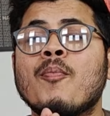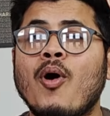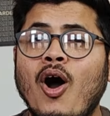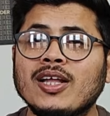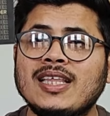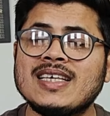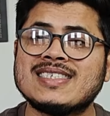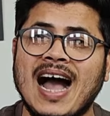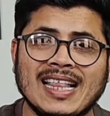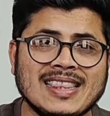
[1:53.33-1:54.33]
बहुत ही
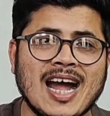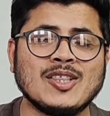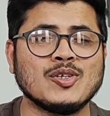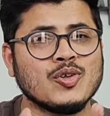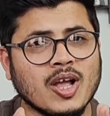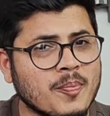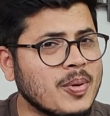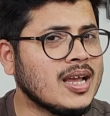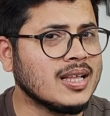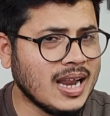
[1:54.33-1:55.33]
शानदार दोस्तों
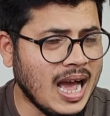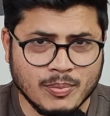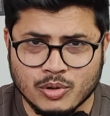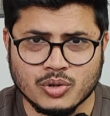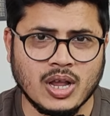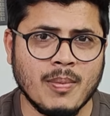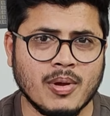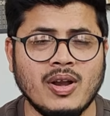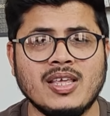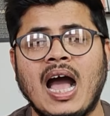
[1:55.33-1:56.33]
कंपनी के अंदर आप दोस्तों काम
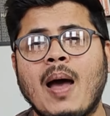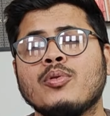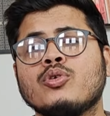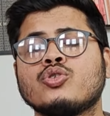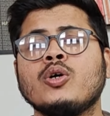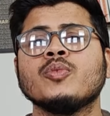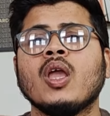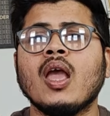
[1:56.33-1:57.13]
करो और यहाँ पे दोस्तों